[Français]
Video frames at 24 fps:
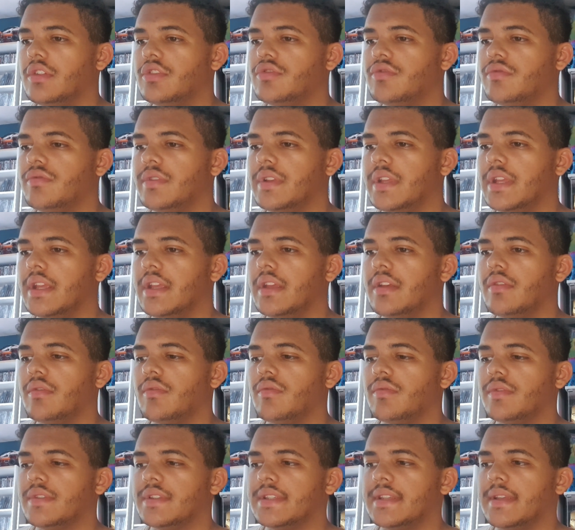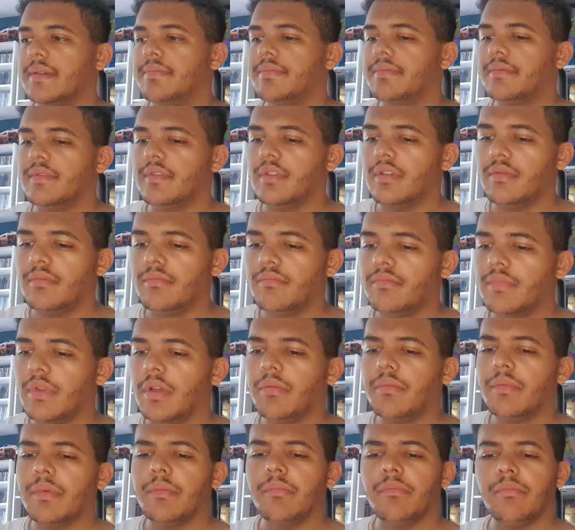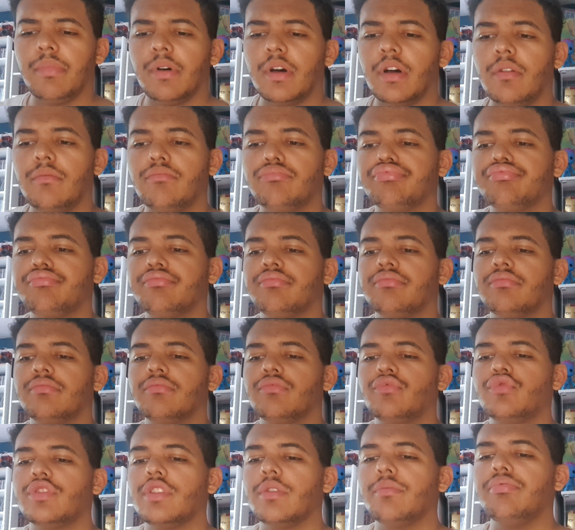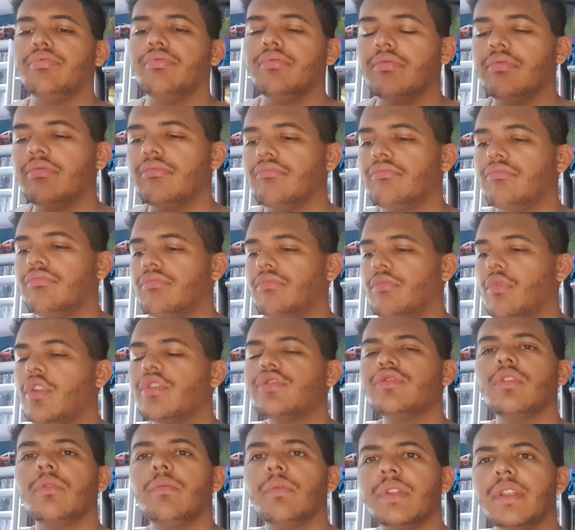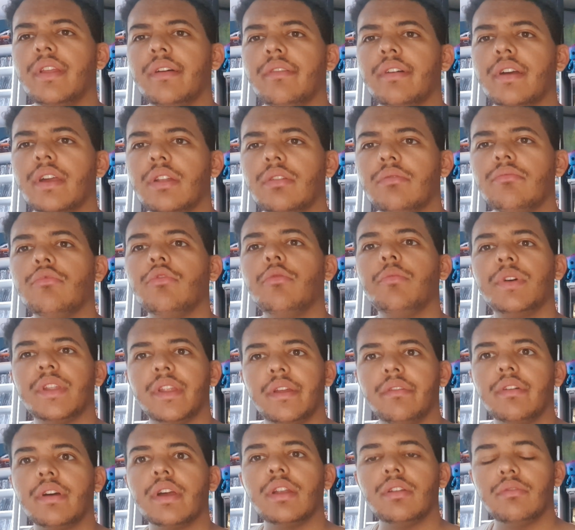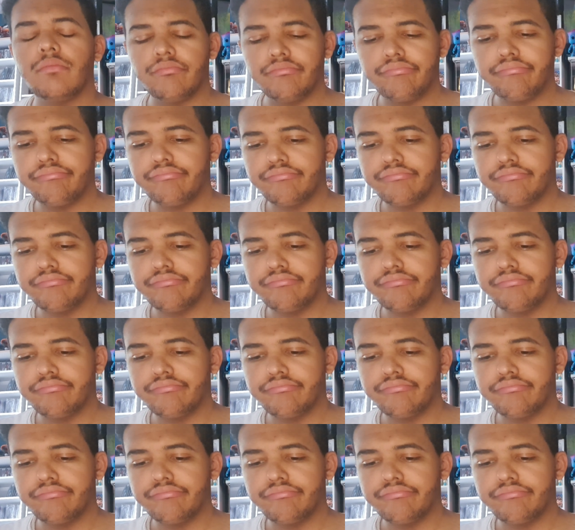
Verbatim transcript: Juillet, août, septembre, non, même pas, je sais plus. Non, c'est au mois d'avril, au mois d'avril